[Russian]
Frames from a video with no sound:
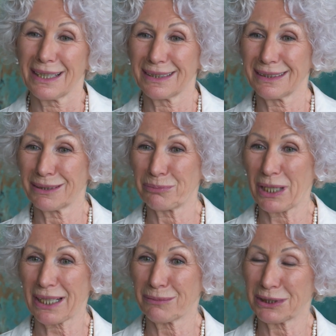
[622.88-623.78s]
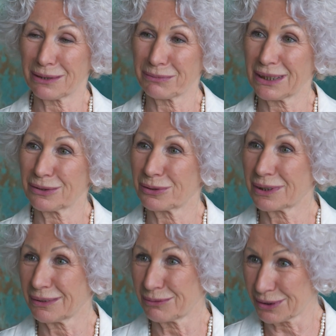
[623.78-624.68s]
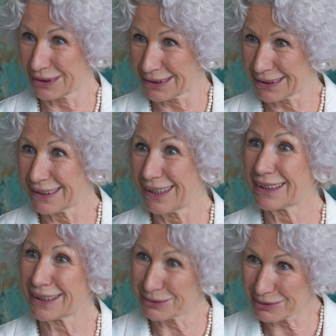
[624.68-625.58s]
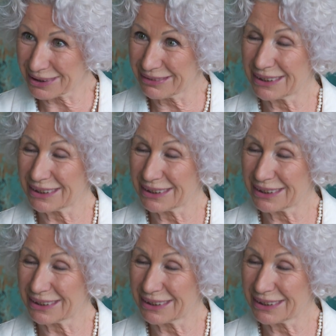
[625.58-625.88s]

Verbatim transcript: э, параметрам, которые вот о которых вы